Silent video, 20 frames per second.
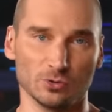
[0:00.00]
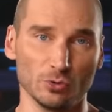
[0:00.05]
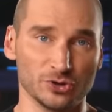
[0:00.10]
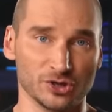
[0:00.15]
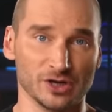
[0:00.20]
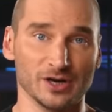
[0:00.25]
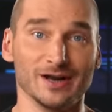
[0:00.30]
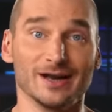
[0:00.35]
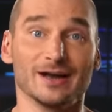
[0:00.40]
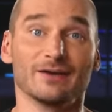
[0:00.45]

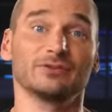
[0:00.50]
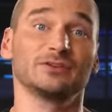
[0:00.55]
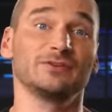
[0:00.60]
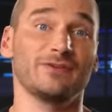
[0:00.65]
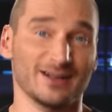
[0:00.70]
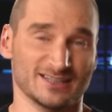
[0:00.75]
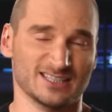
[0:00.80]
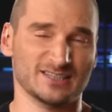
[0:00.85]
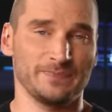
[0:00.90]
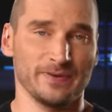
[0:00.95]
случай в
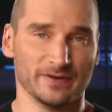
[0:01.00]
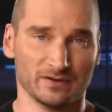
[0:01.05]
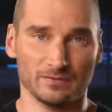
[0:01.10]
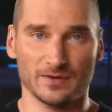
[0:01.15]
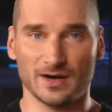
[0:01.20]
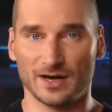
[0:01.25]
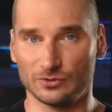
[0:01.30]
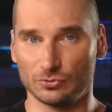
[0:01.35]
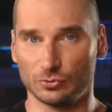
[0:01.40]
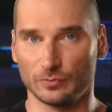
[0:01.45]

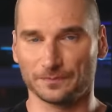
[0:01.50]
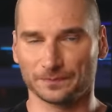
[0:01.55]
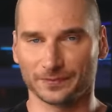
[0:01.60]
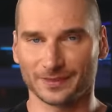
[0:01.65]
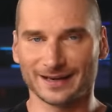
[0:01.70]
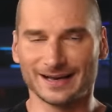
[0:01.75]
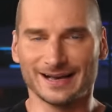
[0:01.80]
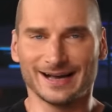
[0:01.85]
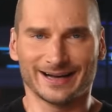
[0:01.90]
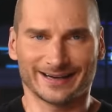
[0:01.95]
21 году
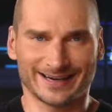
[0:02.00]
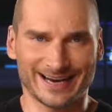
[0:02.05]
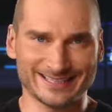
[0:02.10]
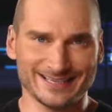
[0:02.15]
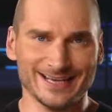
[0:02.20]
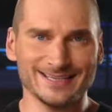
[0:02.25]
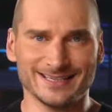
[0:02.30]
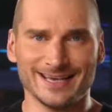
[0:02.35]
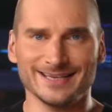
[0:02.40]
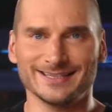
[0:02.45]

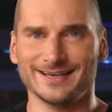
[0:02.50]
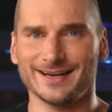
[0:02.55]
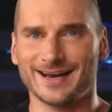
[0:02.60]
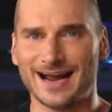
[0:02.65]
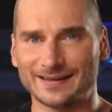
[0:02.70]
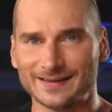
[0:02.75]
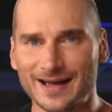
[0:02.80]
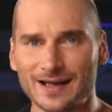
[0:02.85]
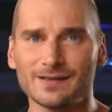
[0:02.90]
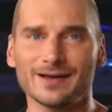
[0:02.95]
российские
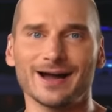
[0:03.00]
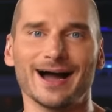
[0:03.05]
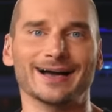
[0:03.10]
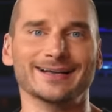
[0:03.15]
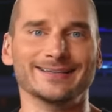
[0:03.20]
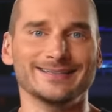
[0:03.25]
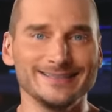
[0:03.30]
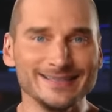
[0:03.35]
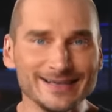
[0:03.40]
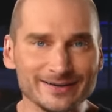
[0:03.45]
телеканалы
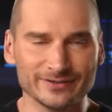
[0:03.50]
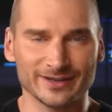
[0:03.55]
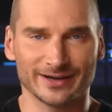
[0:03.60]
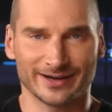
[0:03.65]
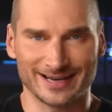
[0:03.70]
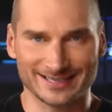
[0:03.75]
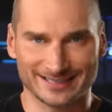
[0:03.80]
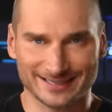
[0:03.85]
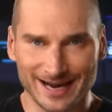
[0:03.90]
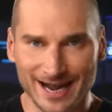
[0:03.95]

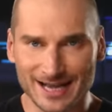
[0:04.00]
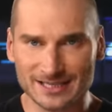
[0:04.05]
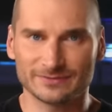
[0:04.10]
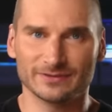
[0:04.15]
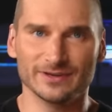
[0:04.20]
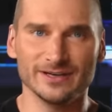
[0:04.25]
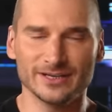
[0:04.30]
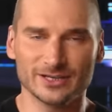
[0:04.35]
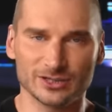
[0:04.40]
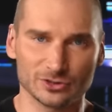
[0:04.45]
активно
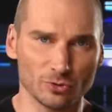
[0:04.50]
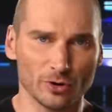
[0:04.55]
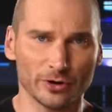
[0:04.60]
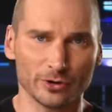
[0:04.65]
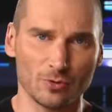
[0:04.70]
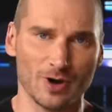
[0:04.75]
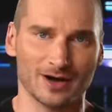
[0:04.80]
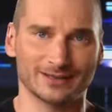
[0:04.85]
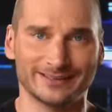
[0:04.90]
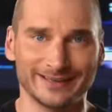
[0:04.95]
рассказывали
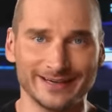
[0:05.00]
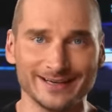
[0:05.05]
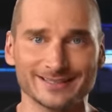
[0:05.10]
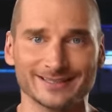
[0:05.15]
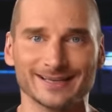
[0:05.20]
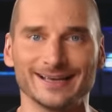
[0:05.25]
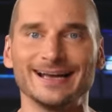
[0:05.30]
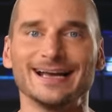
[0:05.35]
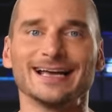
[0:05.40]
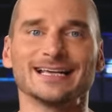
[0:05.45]
историю
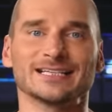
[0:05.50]
актрисы